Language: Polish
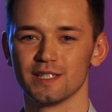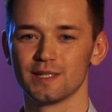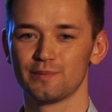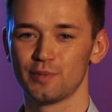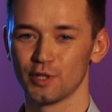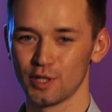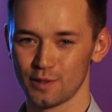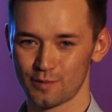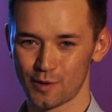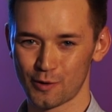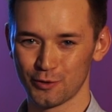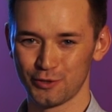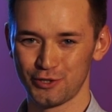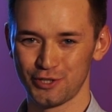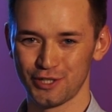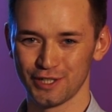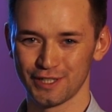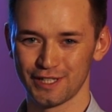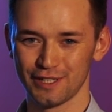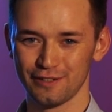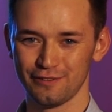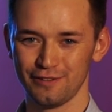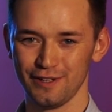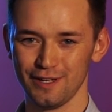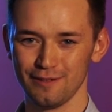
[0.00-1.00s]
Spodobał Ci się
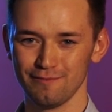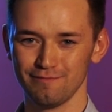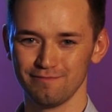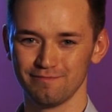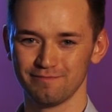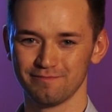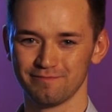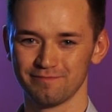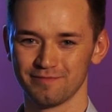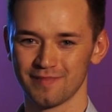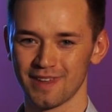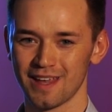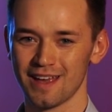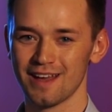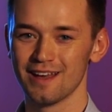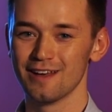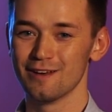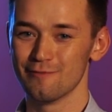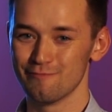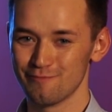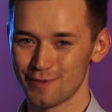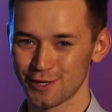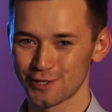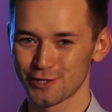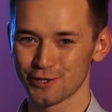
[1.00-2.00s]
ten film?
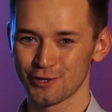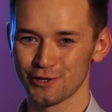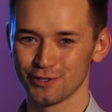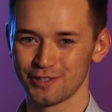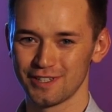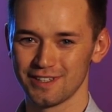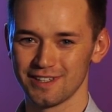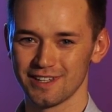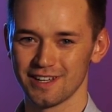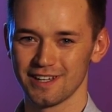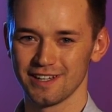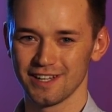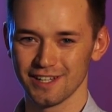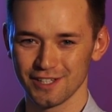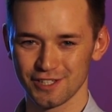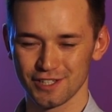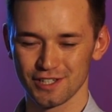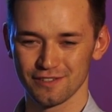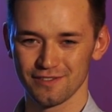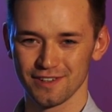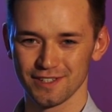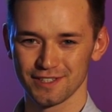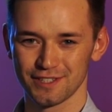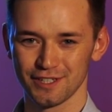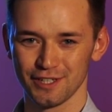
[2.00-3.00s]
Masz ochotę na
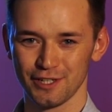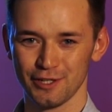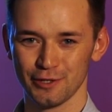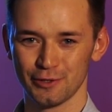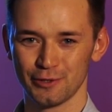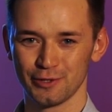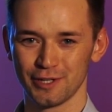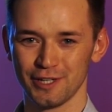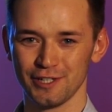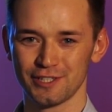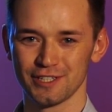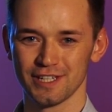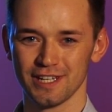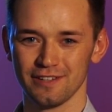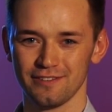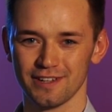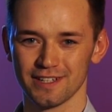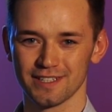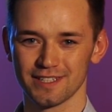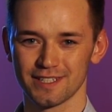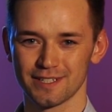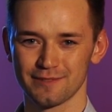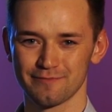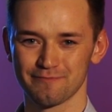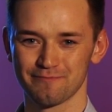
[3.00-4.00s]
jeszcze więcej chirurgicznej
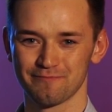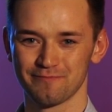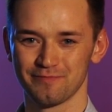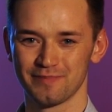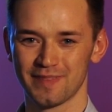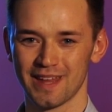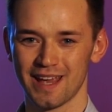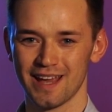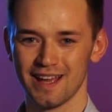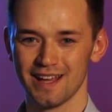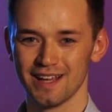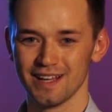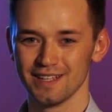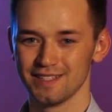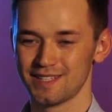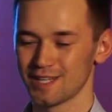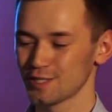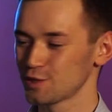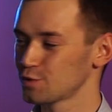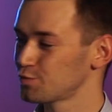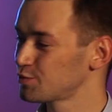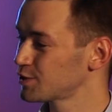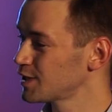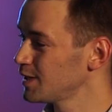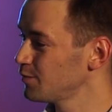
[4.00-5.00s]
wiedzy?
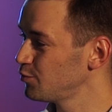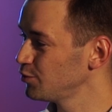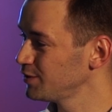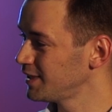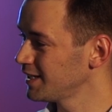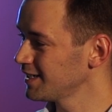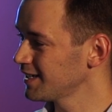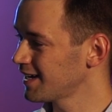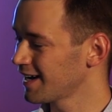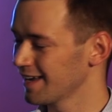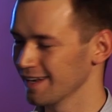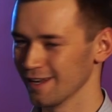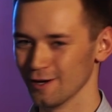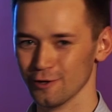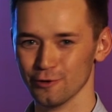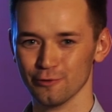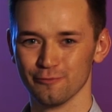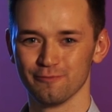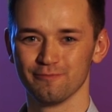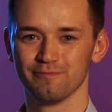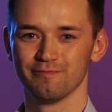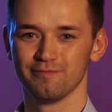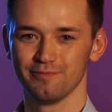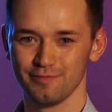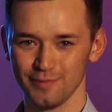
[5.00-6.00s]
Zasubskrybuj ten
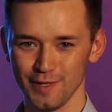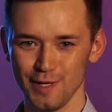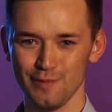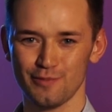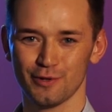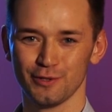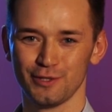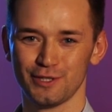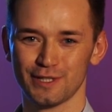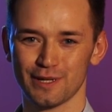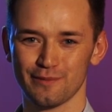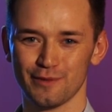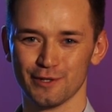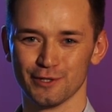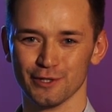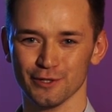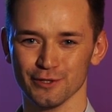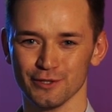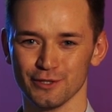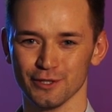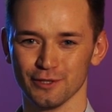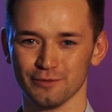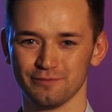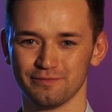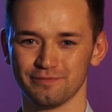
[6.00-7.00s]
kanał i bądź na
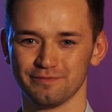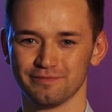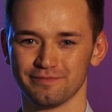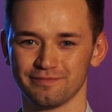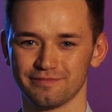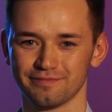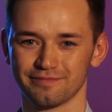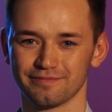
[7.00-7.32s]
bieżąco.